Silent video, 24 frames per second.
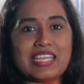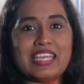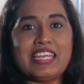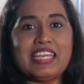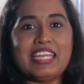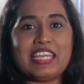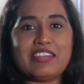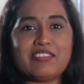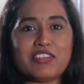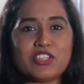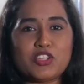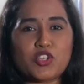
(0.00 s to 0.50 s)

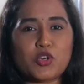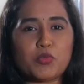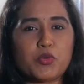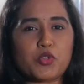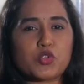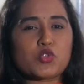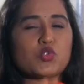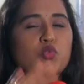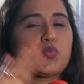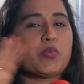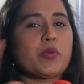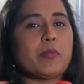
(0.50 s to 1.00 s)
இன்னைக்கு வந்து ரொம்ப
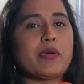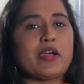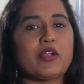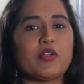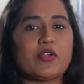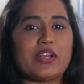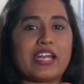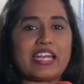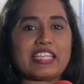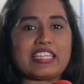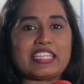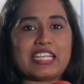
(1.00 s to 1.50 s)
சூப்பரான
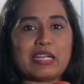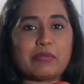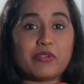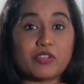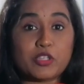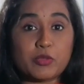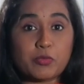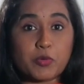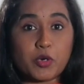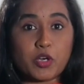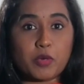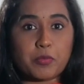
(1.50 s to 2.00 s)
ஒரு இடத்துக்கு நம்ம
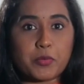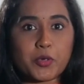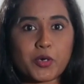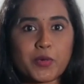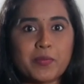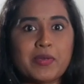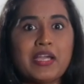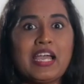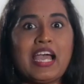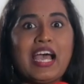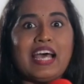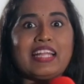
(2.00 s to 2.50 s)
வந்து போக
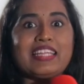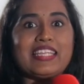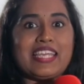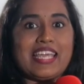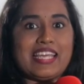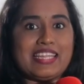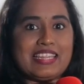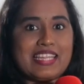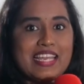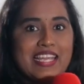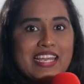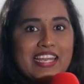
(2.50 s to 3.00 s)
போறோம் அது
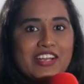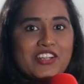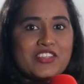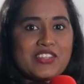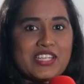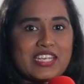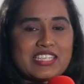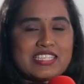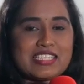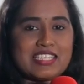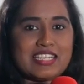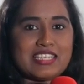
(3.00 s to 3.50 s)
எந்த இடம்
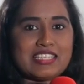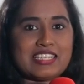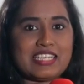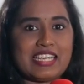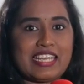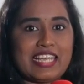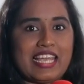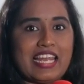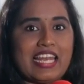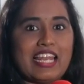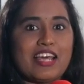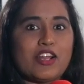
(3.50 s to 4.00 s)

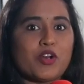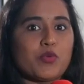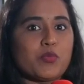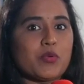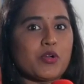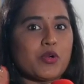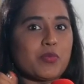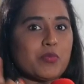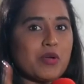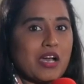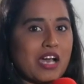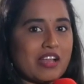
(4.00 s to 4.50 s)
தெரிஞ்சுக்கிறதுக்கு நீங்க எல்லாம் ரொம்ப
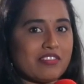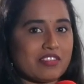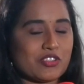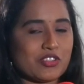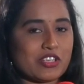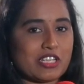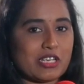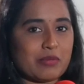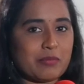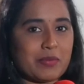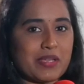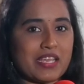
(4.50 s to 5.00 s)
ரொம்ப
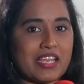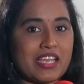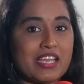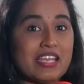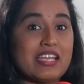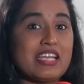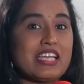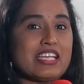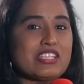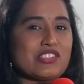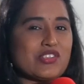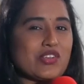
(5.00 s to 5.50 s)
ஆர்வத்தோட இருப்பீங்க
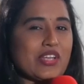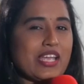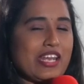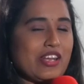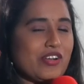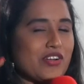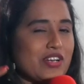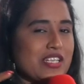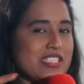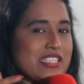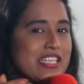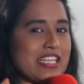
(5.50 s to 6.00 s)
சோ
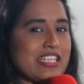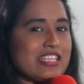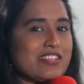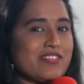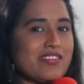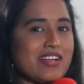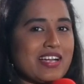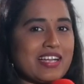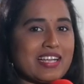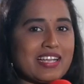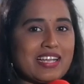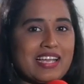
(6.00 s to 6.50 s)
என்னோட சேர்ந்து
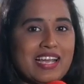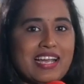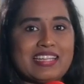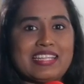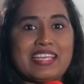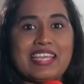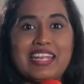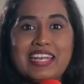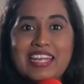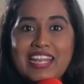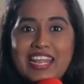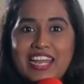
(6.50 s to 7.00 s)
வாங்க அது
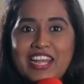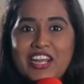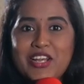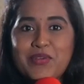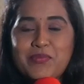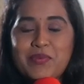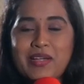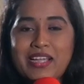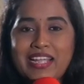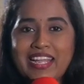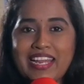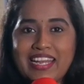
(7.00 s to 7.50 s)
என்ன
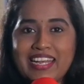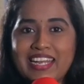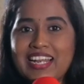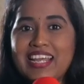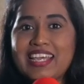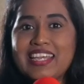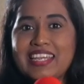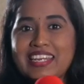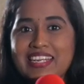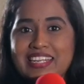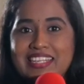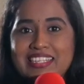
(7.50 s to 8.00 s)
இடம் அங்க
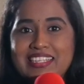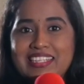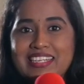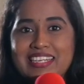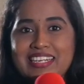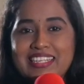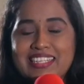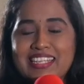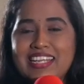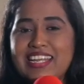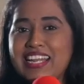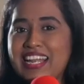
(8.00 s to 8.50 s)
என்னெல்லாம்
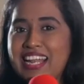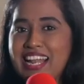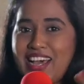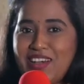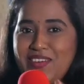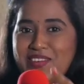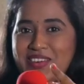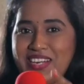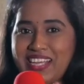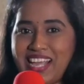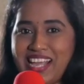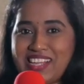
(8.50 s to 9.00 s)
இருக்குதுன்றதை நான்
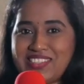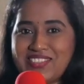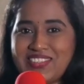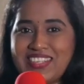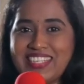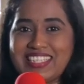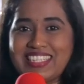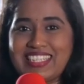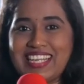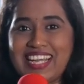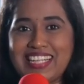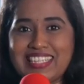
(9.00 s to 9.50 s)
உங்களுக்காக
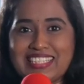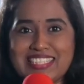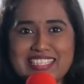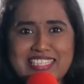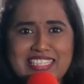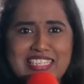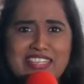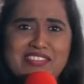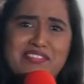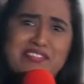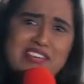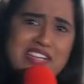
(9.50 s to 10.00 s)
காத்துட்டு
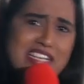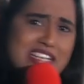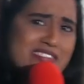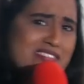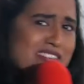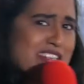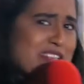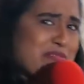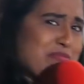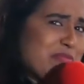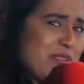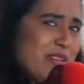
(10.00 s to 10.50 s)
காத்துட்ருக்குறேன் வாங்க
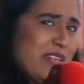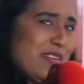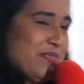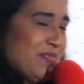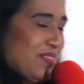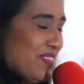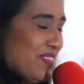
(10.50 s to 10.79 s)
வாங்க போலாம்